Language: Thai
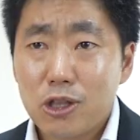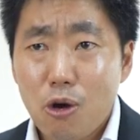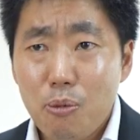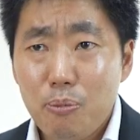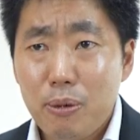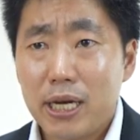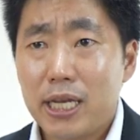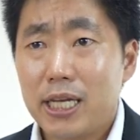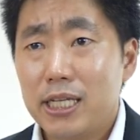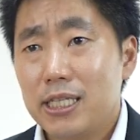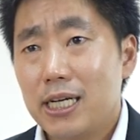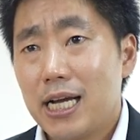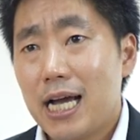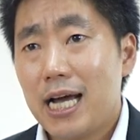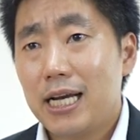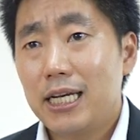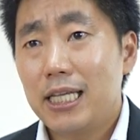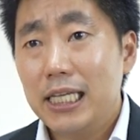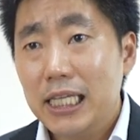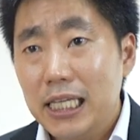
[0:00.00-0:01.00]
ต้องเป็นกิจ
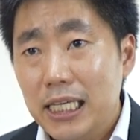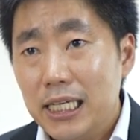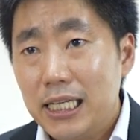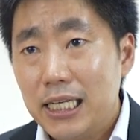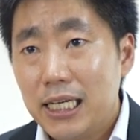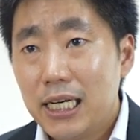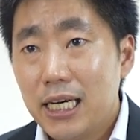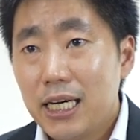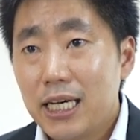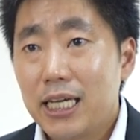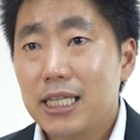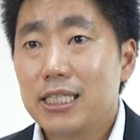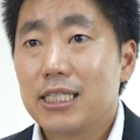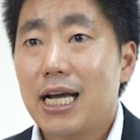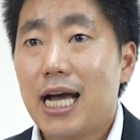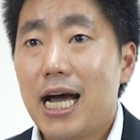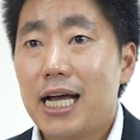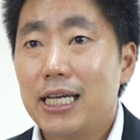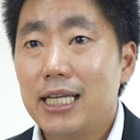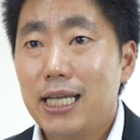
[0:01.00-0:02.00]
การที่ดี กิ
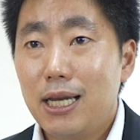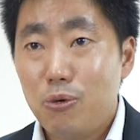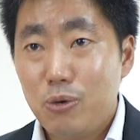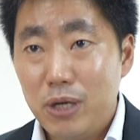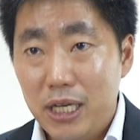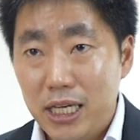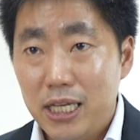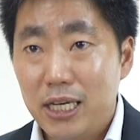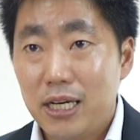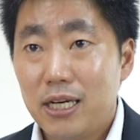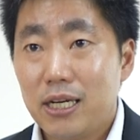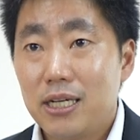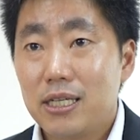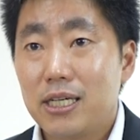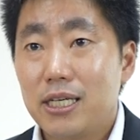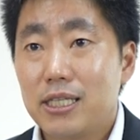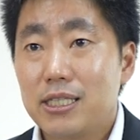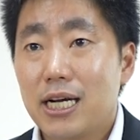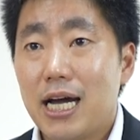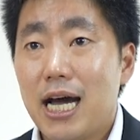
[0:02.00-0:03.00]
จการที่เราอิน
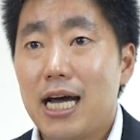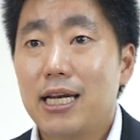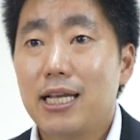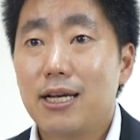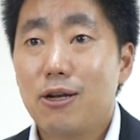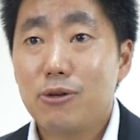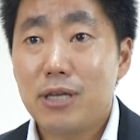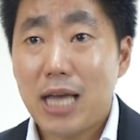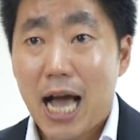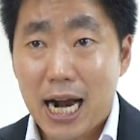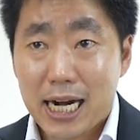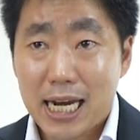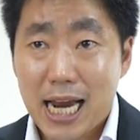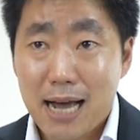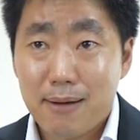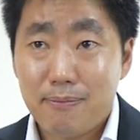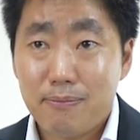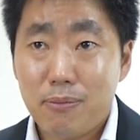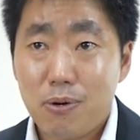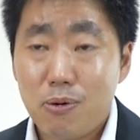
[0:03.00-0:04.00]
กิจการที่เราอยาก
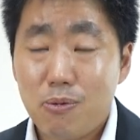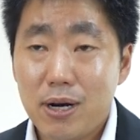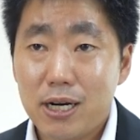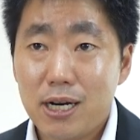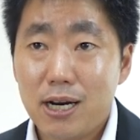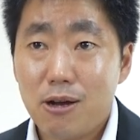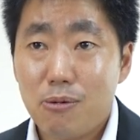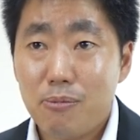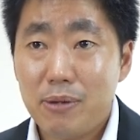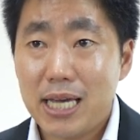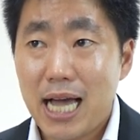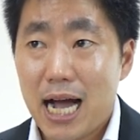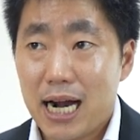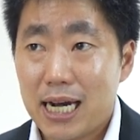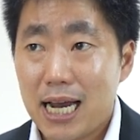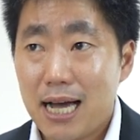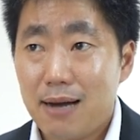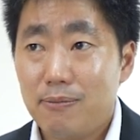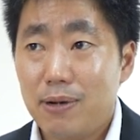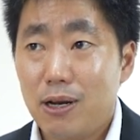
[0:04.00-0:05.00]
ทำ เพราะว่าถ้าเราไม่อยา
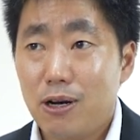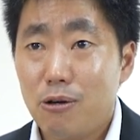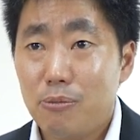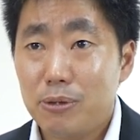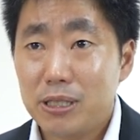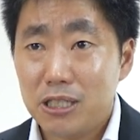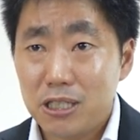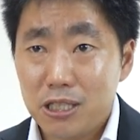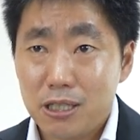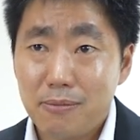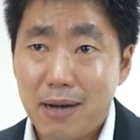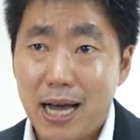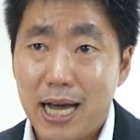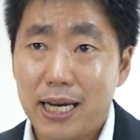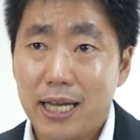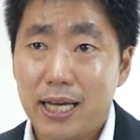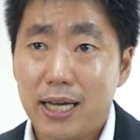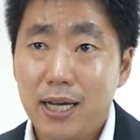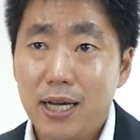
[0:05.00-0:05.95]
กทำแล้วเราไปซื้อมาเนี่ย